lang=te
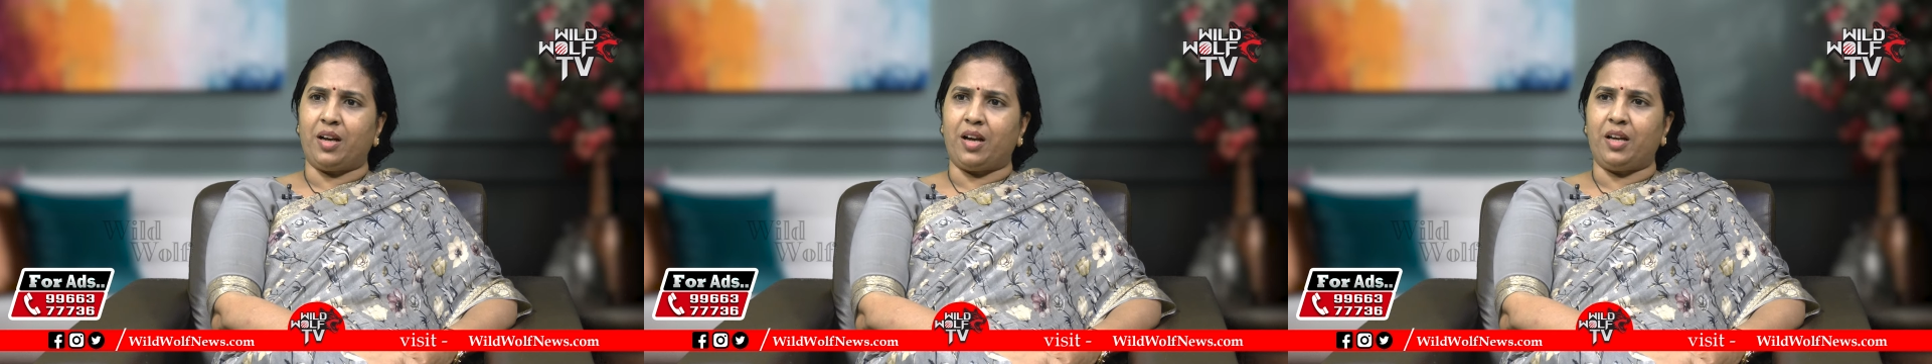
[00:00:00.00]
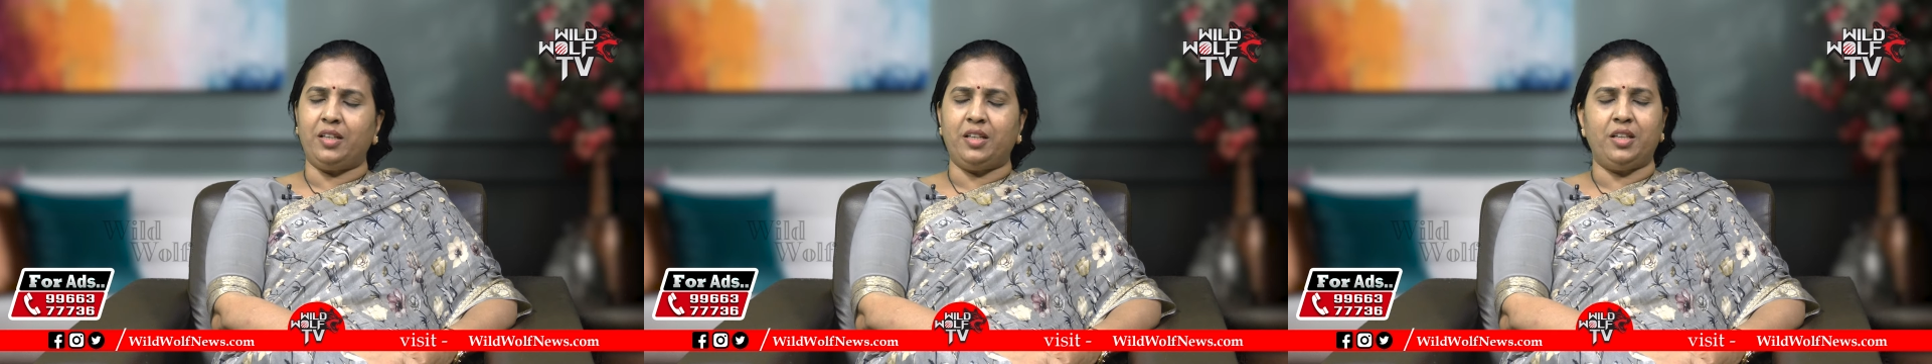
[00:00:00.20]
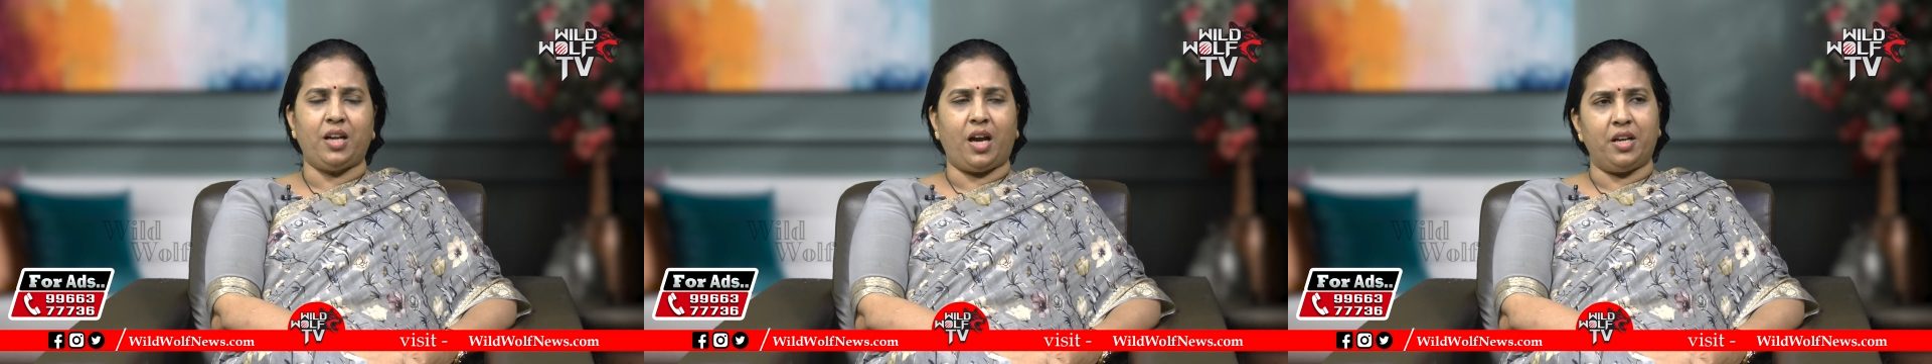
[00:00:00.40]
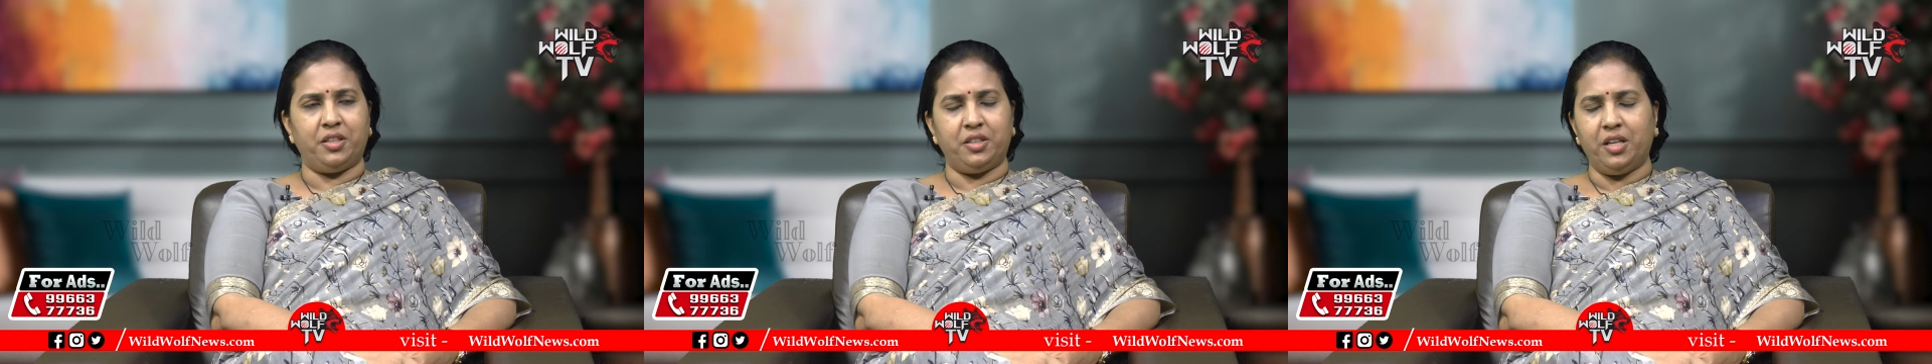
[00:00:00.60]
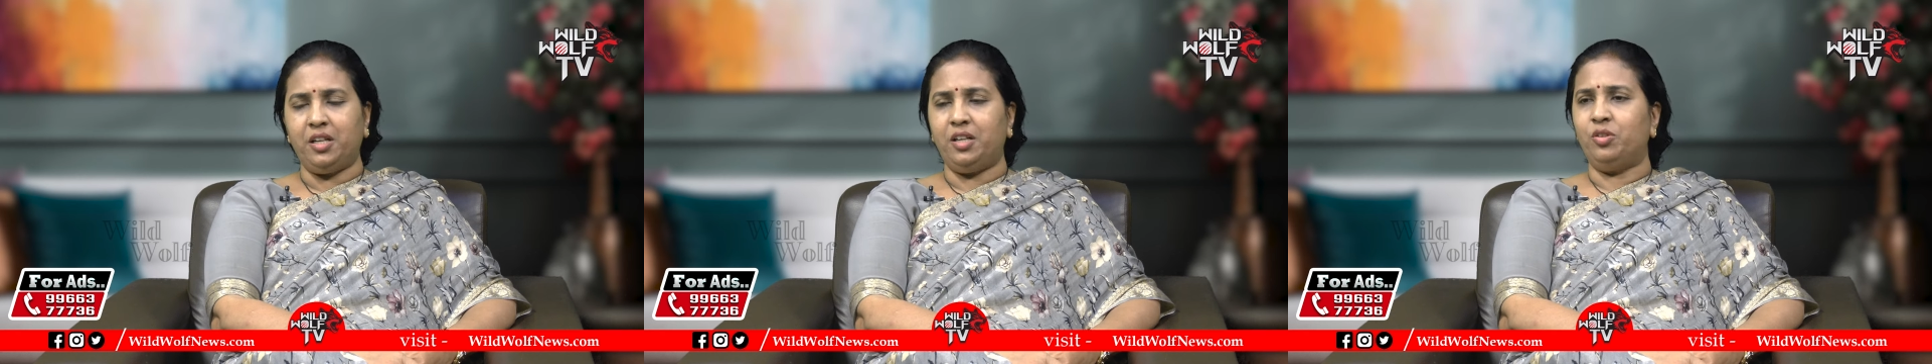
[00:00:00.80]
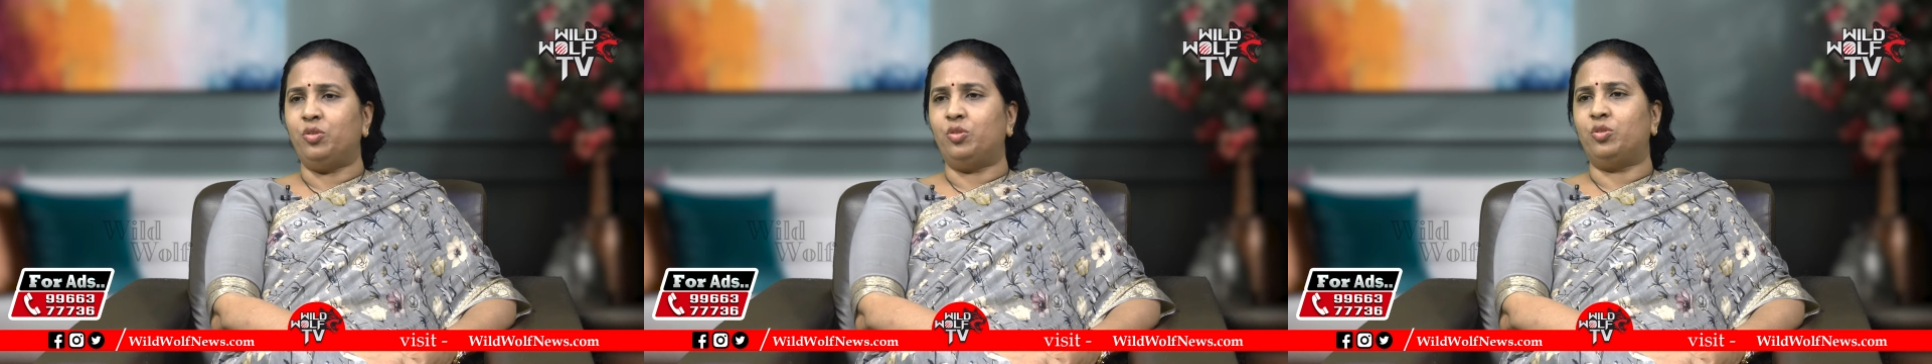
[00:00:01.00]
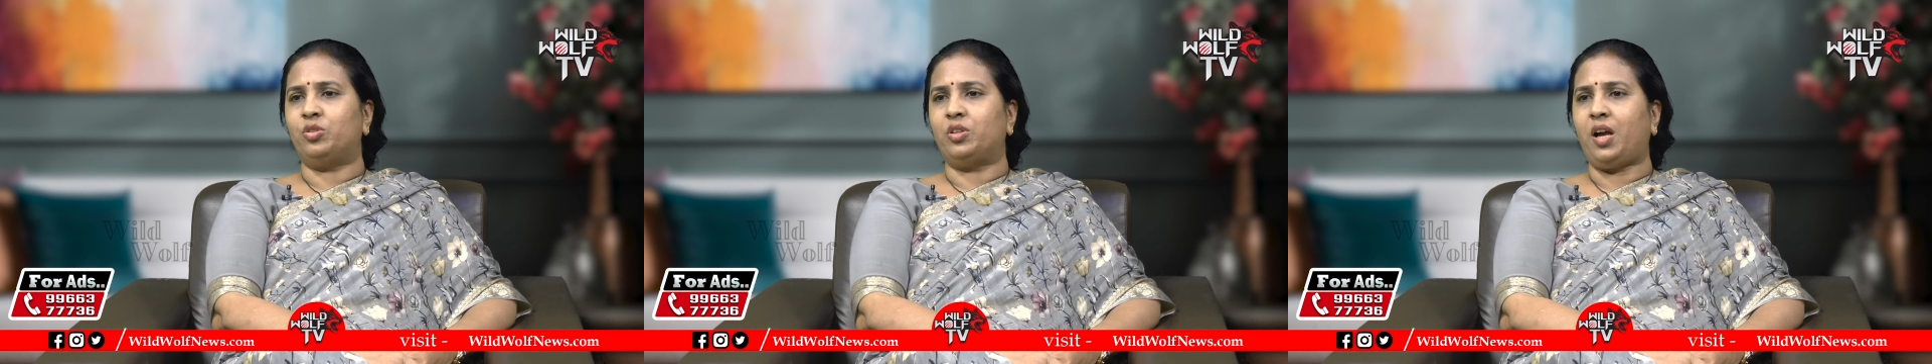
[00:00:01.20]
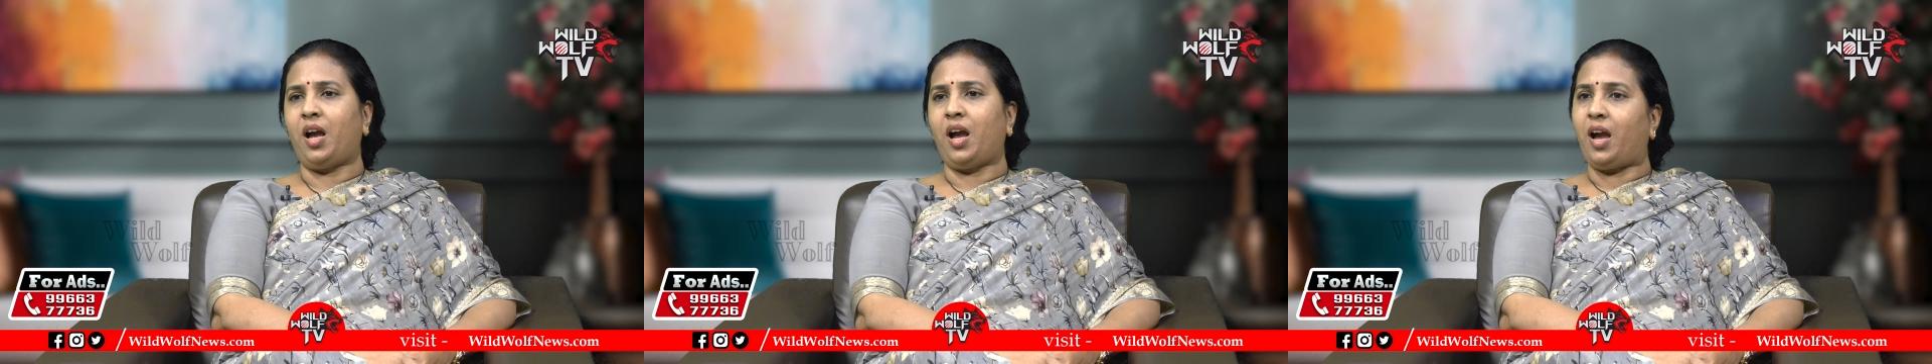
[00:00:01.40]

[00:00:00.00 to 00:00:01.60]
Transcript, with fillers: ఆయన ఈ ఐదేళ్ళు కూడా